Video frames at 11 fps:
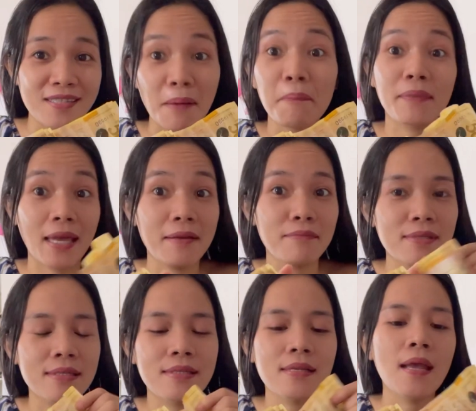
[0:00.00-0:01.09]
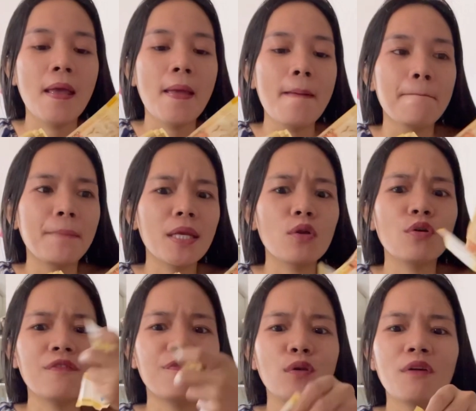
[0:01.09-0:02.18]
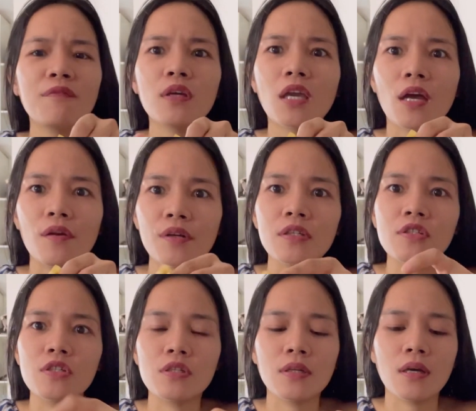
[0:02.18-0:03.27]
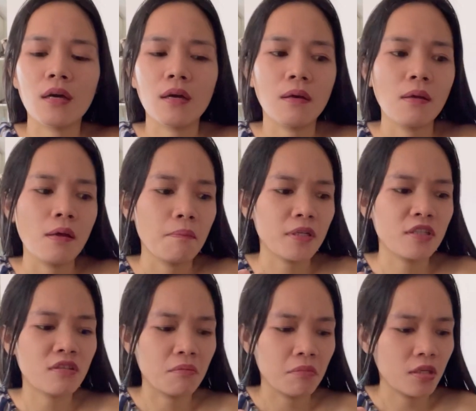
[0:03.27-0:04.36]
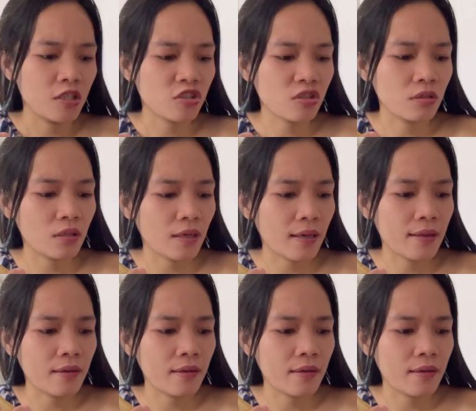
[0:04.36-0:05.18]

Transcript: sometimes. Pero if you have the courage na may determination ka